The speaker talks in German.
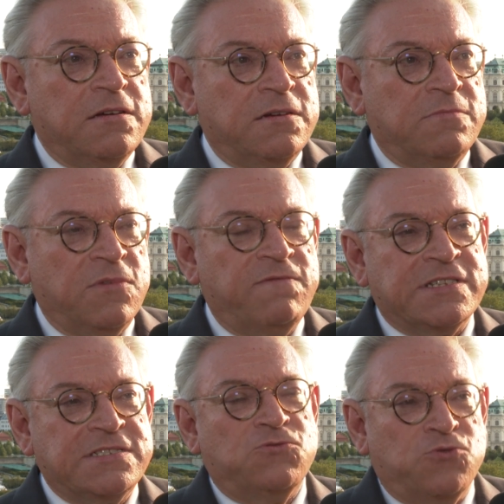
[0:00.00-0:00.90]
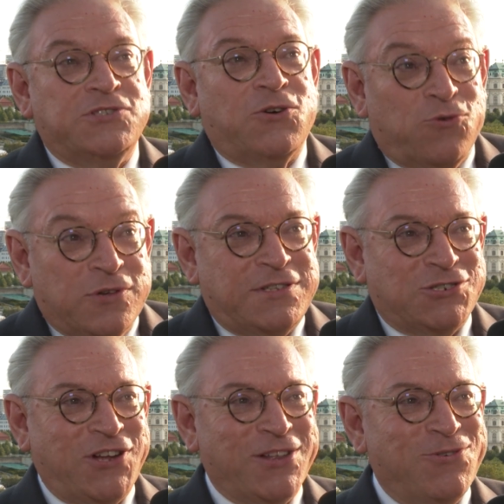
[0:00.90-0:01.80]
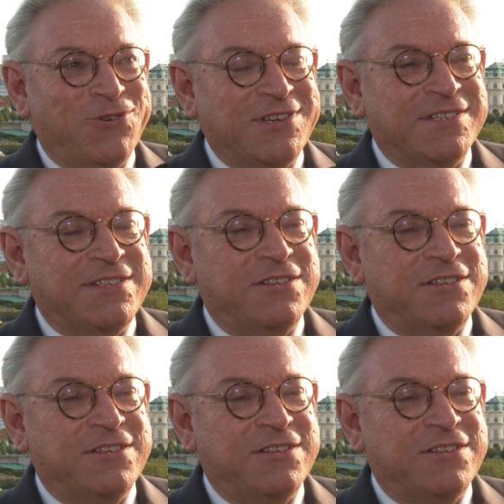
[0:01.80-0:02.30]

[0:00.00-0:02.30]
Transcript: ähm, was unser größter Standort ist.